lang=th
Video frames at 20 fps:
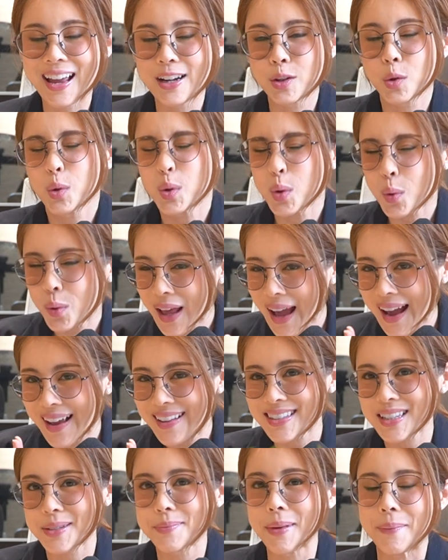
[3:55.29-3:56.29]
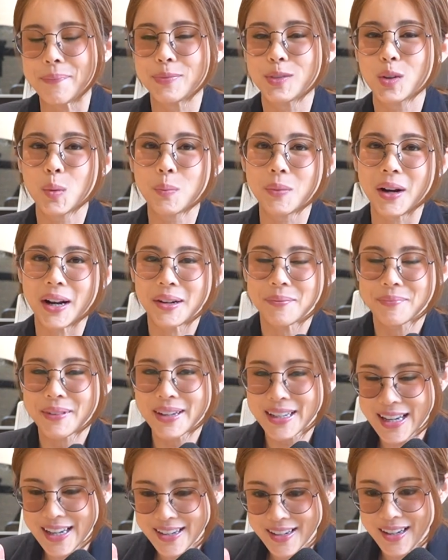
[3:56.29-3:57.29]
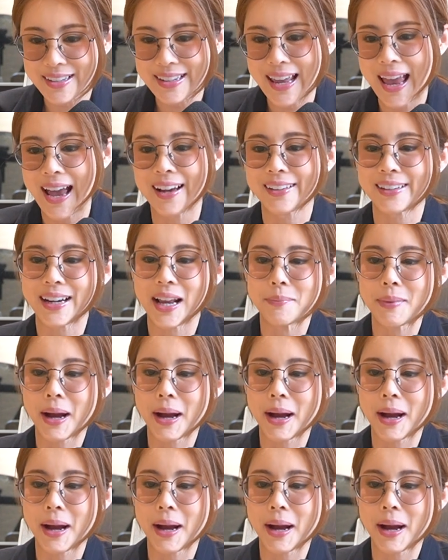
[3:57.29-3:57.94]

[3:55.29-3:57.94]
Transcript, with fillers: ดูดูแล้วอาจจะแบบดูเหมือน ไม่ได้เยอะแยะอะไร